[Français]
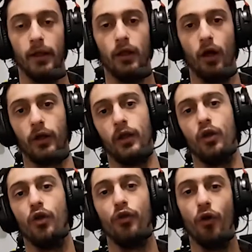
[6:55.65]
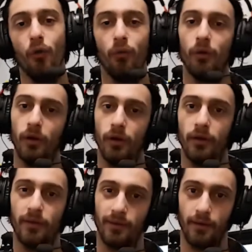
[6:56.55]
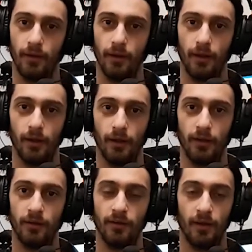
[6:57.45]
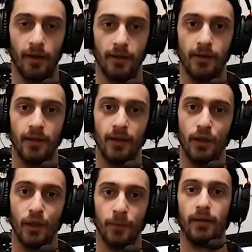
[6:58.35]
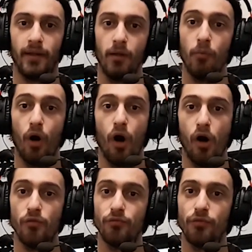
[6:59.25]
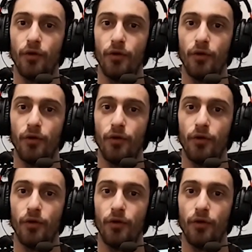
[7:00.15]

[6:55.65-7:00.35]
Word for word: Ok, le nom, ça aurait été Game Off